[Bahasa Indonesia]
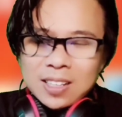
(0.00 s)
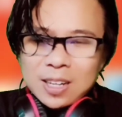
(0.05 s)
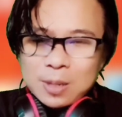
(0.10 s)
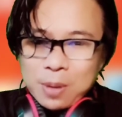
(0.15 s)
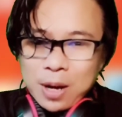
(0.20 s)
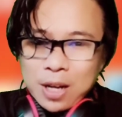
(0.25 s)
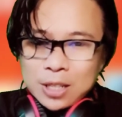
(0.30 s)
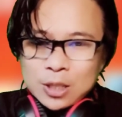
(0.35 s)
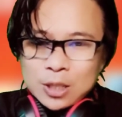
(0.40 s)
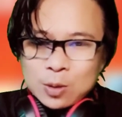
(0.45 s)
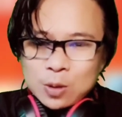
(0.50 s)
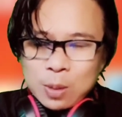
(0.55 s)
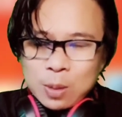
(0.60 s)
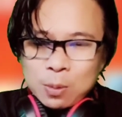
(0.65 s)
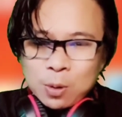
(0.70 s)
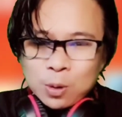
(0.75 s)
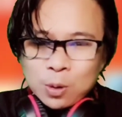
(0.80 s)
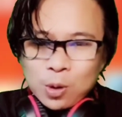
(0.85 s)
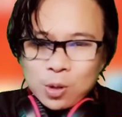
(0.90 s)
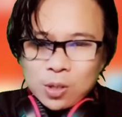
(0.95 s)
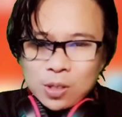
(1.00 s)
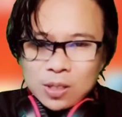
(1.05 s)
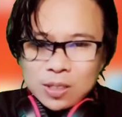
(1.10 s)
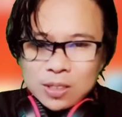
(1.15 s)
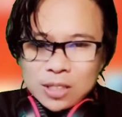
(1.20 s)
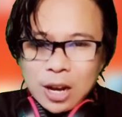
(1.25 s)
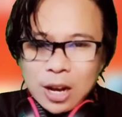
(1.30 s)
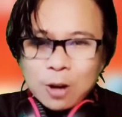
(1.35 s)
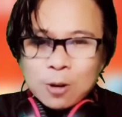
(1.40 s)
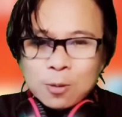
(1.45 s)
Terima kasih sudah menonton.
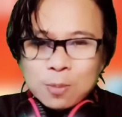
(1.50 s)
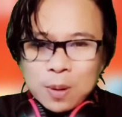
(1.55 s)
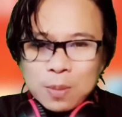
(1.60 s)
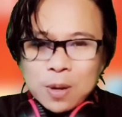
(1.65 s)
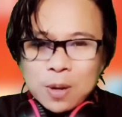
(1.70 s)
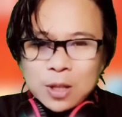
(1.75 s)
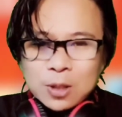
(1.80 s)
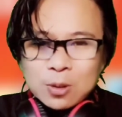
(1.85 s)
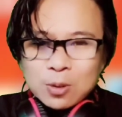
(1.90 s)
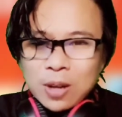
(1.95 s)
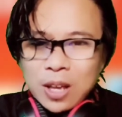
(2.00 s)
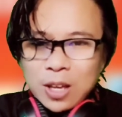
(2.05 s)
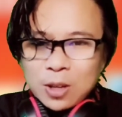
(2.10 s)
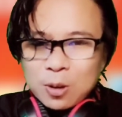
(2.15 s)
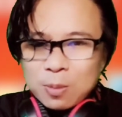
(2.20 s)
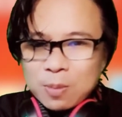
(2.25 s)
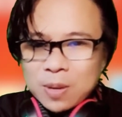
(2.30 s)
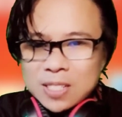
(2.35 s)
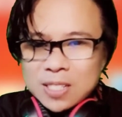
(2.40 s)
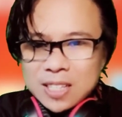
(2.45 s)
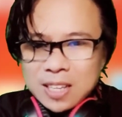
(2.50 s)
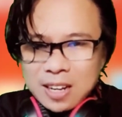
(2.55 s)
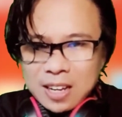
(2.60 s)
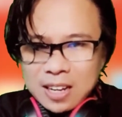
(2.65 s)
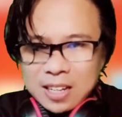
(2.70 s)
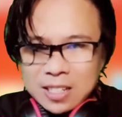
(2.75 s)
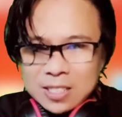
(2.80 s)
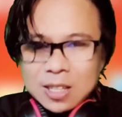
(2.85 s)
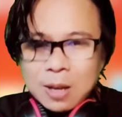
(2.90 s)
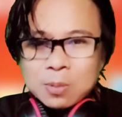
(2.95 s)
Jangan lupa bantu like, comment, share,
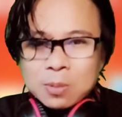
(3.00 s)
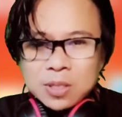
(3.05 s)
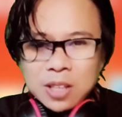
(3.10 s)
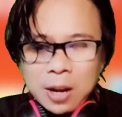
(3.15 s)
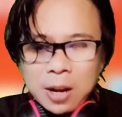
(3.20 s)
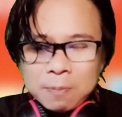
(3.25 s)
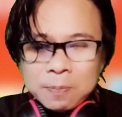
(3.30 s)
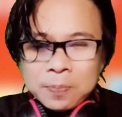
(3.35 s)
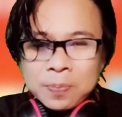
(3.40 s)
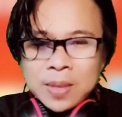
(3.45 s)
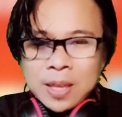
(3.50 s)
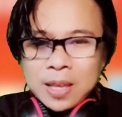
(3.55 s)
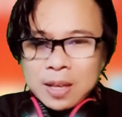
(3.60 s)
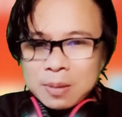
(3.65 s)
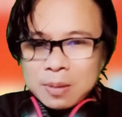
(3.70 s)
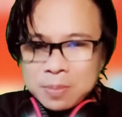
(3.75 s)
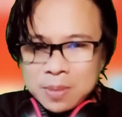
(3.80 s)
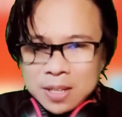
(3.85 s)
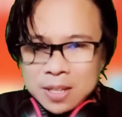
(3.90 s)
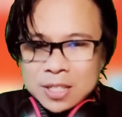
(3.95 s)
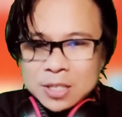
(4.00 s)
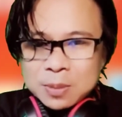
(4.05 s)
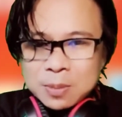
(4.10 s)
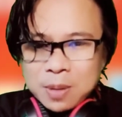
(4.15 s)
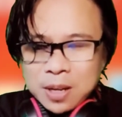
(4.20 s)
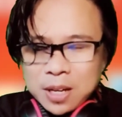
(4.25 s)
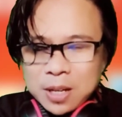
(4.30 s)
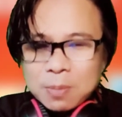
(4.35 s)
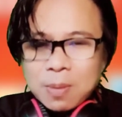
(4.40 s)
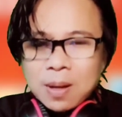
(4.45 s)
dan subscribe biar saya
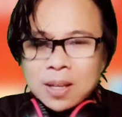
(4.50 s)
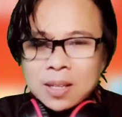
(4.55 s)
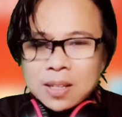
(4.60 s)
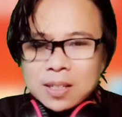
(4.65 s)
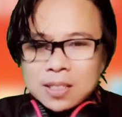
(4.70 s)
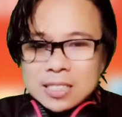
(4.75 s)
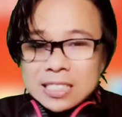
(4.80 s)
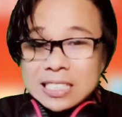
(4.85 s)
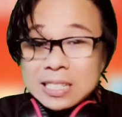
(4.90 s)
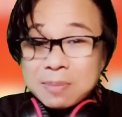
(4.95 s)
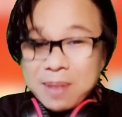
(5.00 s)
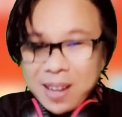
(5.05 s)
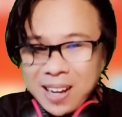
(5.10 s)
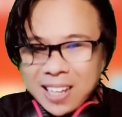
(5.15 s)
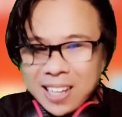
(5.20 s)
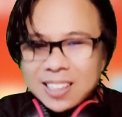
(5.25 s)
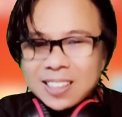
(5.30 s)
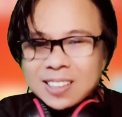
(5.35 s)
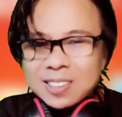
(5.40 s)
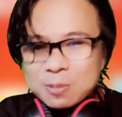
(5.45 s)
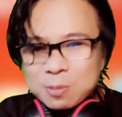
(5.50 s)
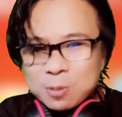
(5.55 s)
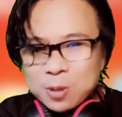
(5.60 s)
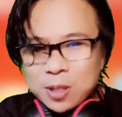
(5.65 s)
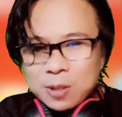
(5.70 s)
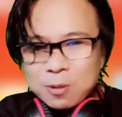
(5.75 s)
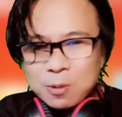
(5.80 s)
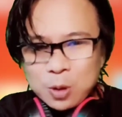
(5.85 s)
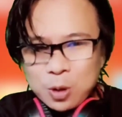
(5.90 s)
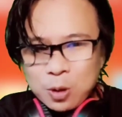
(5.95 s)
semakin semangat
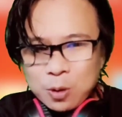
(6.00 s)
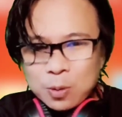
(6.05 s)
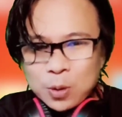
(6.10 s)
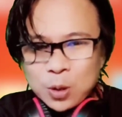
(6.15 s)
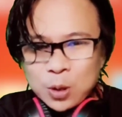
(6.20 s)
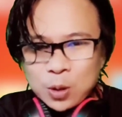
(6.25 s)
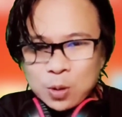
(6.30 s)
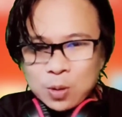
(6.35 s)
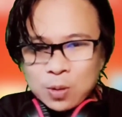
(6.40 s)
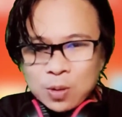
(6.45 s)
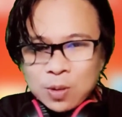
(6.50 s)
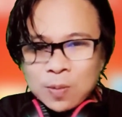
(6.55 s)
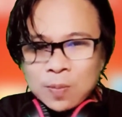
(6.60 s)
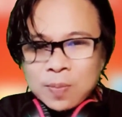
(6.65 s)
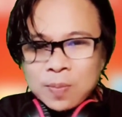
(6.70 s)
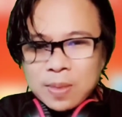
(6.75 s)
buat video-video